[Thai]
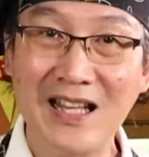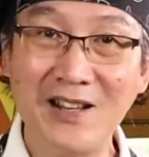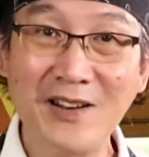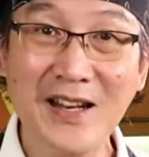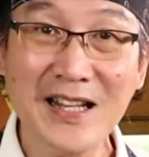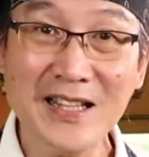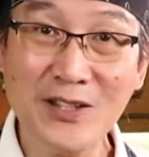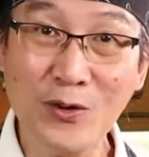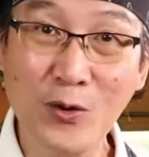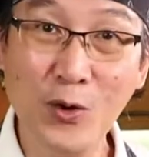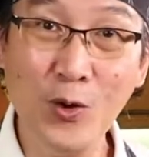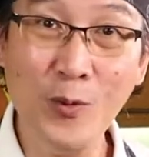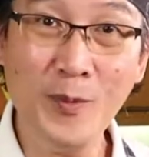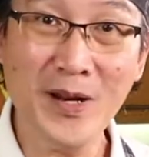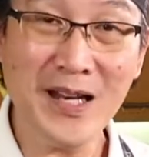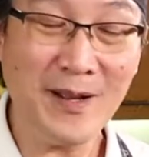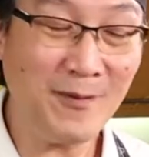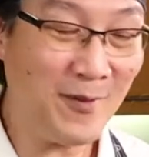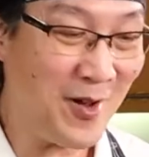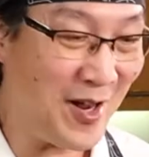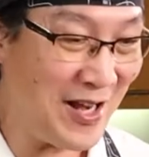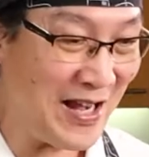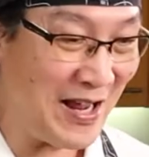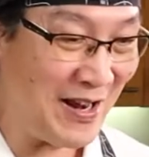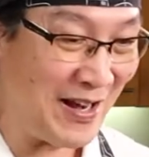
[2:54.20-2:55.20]
เราได้เต้าหู้มาเรี
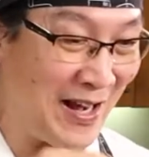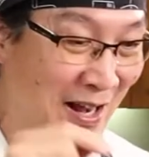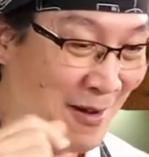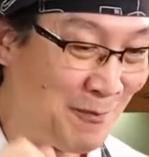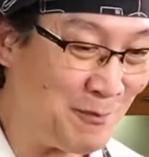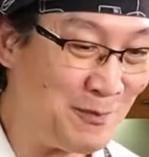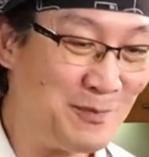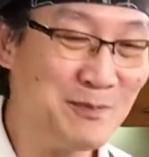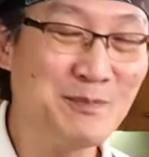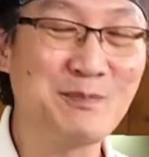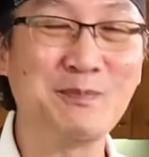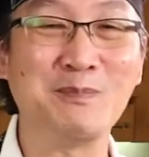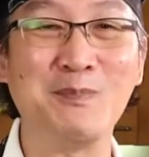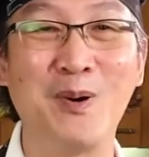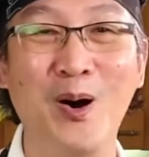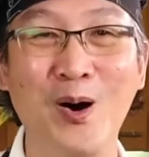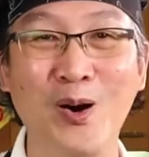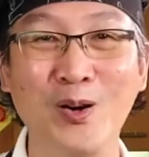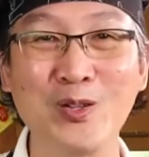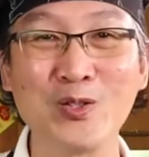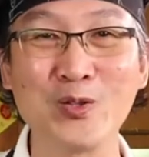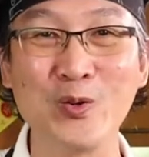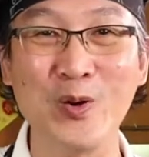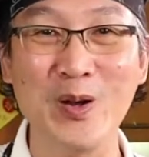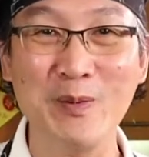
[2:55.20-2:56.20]
ยบร้อยแล้วครับพอ
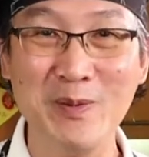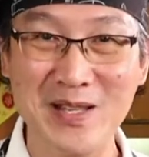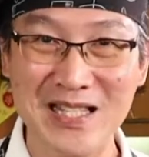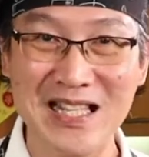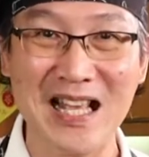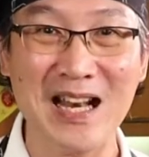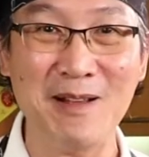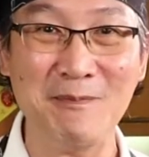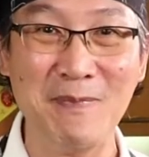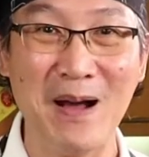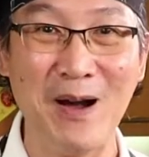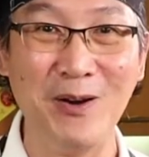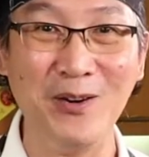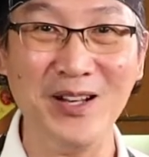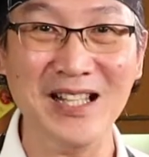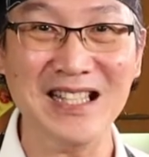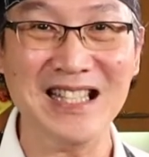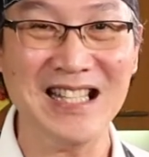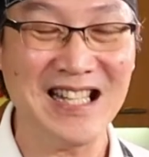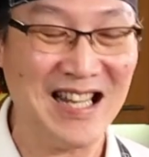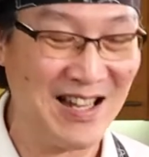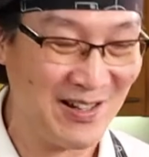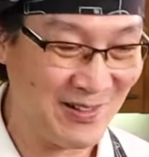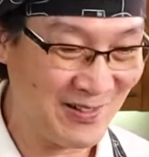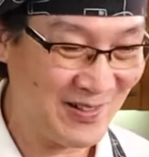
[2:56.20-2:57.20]
งสวยเป็นซาลาเปาเลย
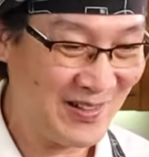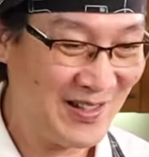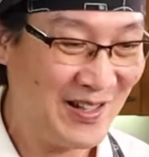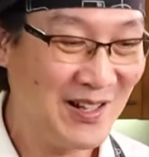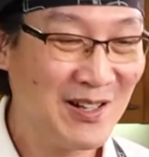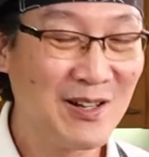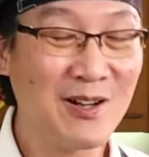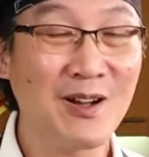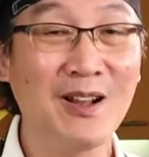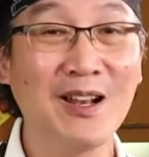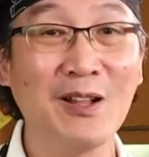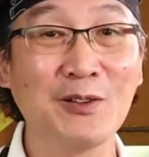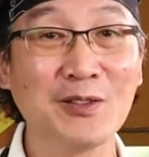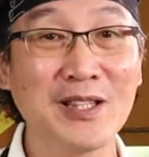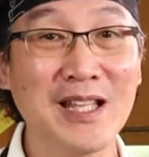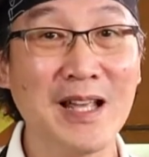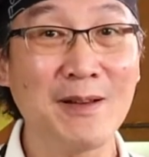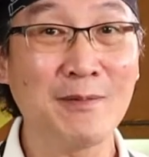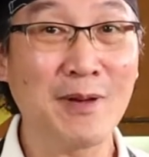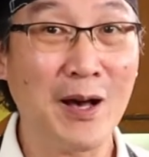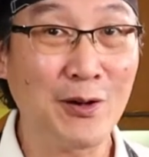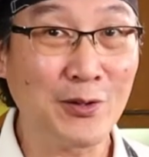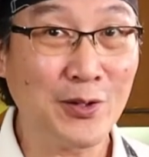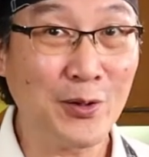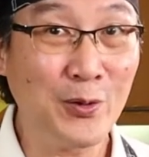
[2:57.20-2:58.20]
ทีเดียวก็เราเตรีย
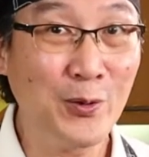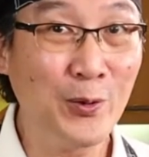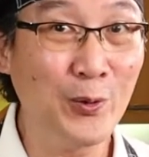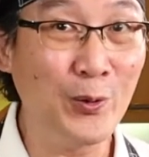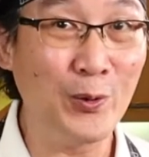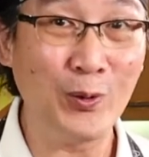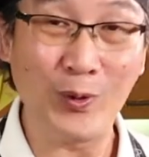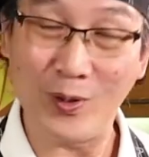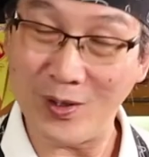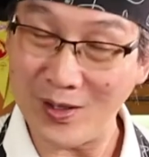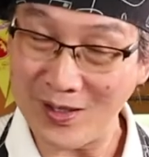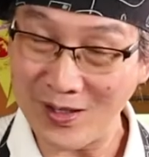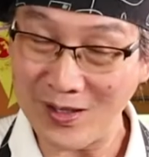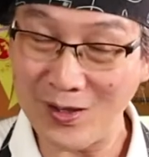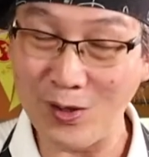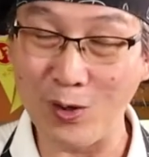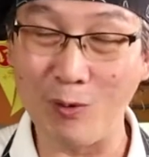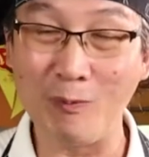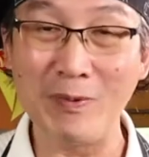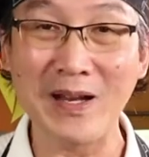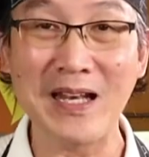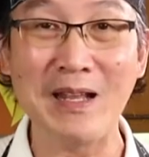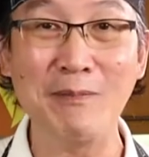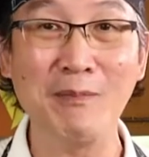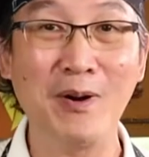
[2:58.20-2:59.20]
มเอาเต้าหู้ล
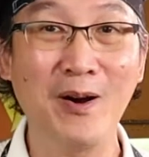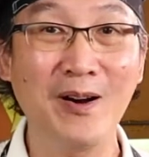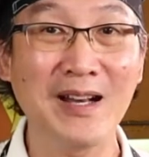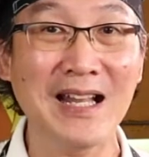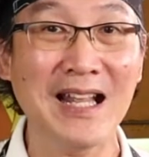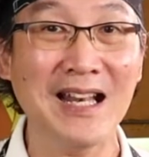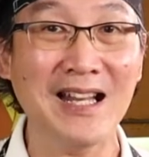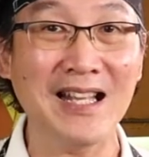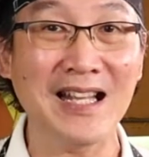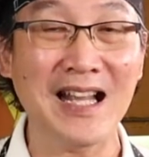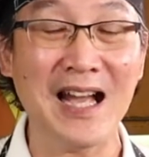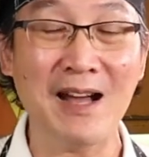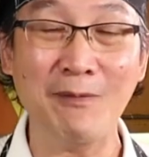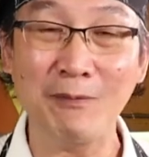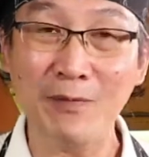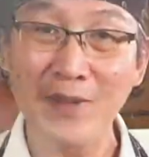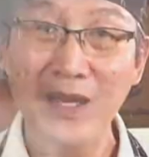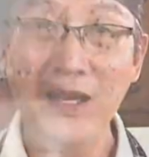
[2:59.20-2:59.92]
งไปในหม้อได้เลยครับ